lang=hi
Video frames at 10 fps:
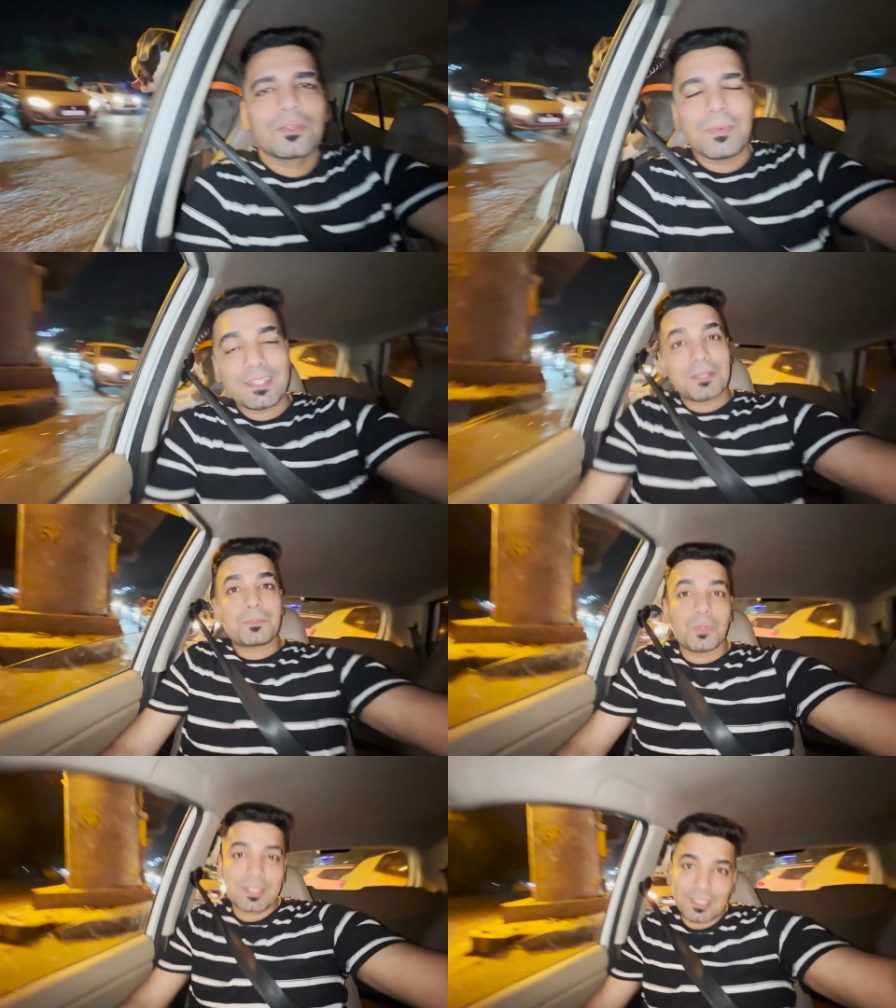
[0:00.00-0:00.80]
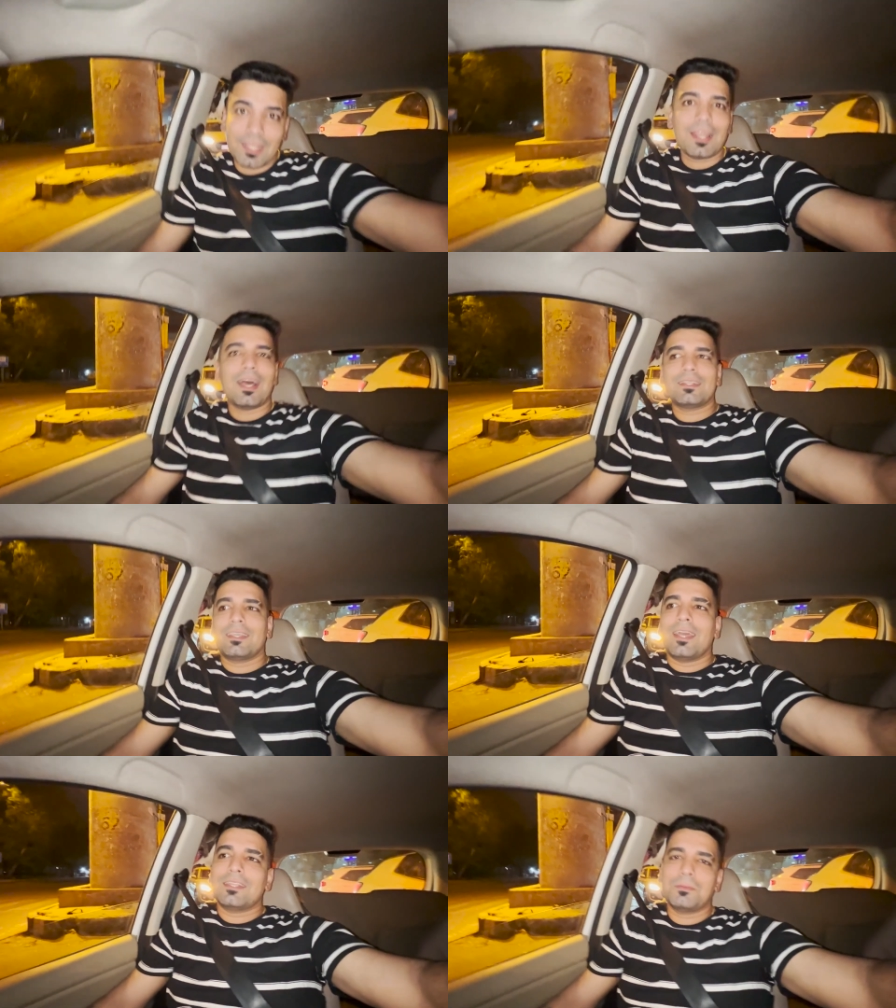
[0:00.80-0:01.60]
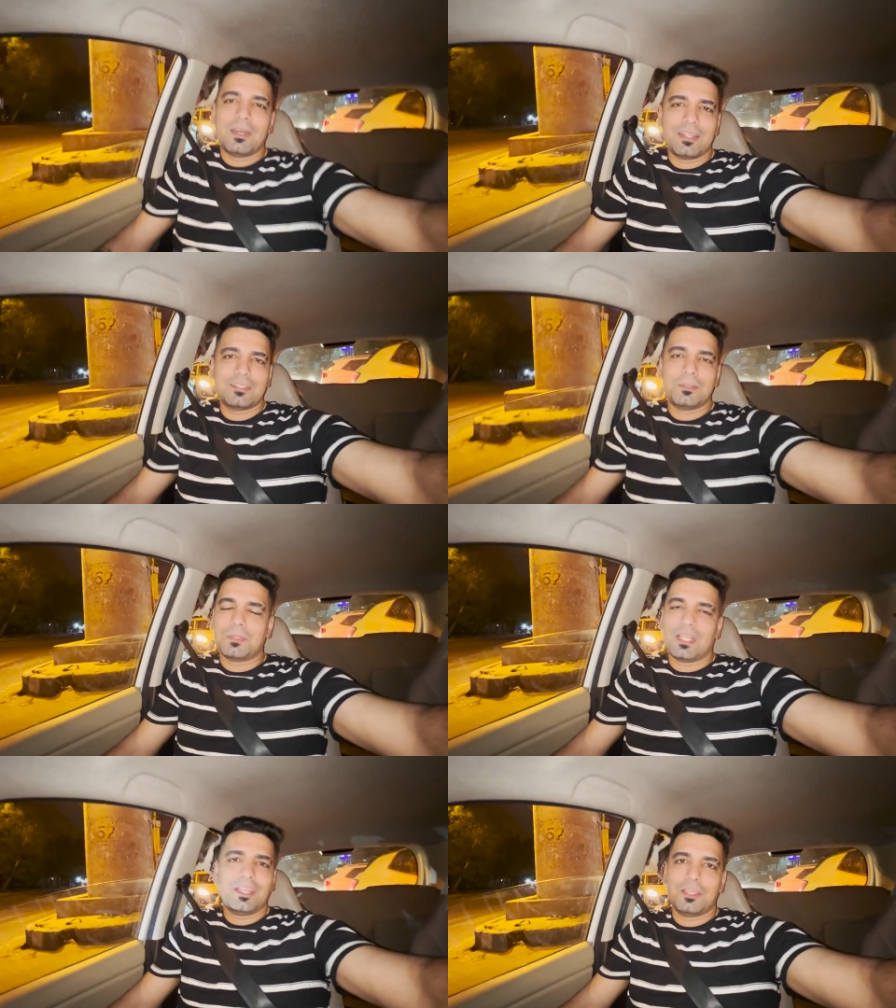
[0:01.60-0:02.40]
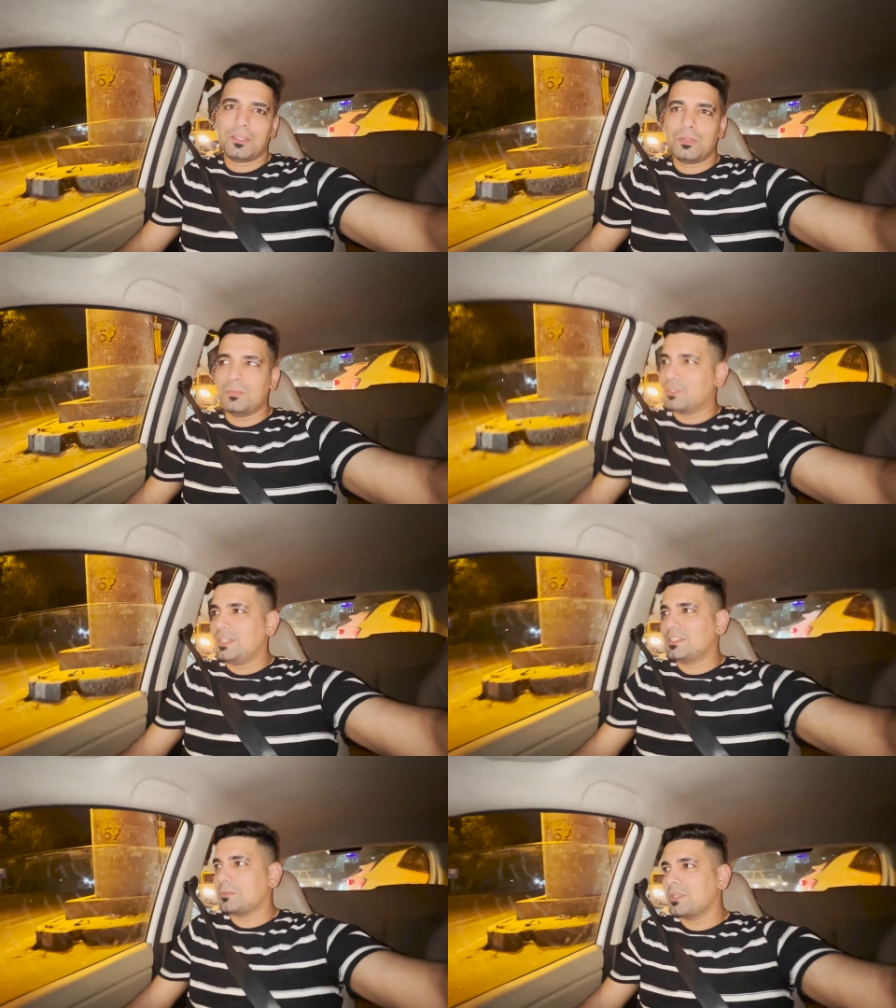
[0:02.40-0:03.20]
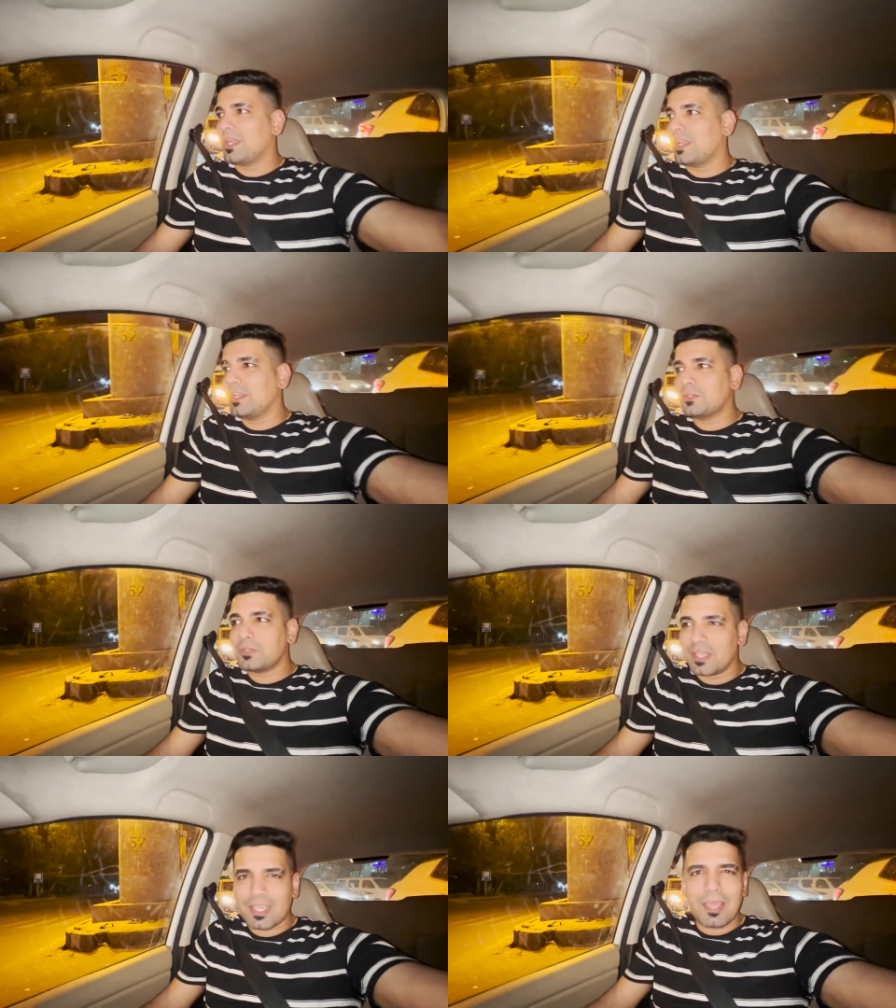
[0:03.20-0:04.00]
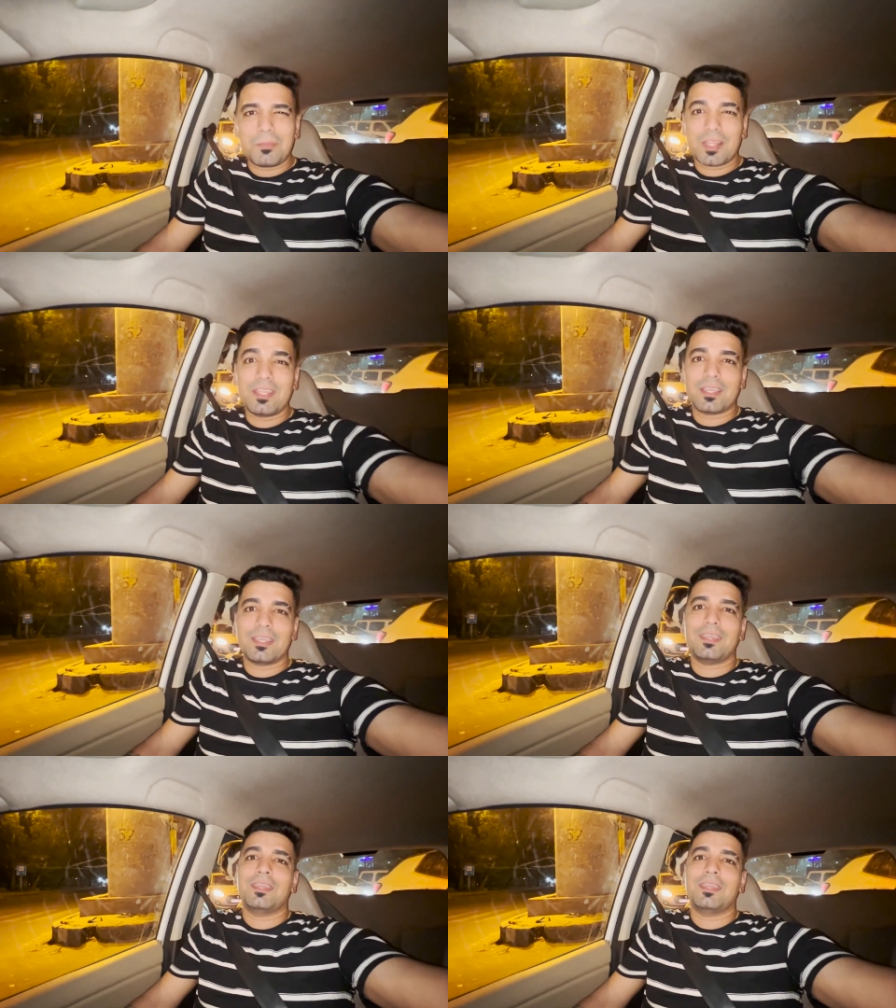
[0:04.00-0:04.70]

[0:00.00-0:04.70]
तो भाई साहब थोड़ा सा नाराज है आज हमारे से पता नहीं क्यों मुझे नहीं समझ आ रहा नहीं तो ये कैमरा देख के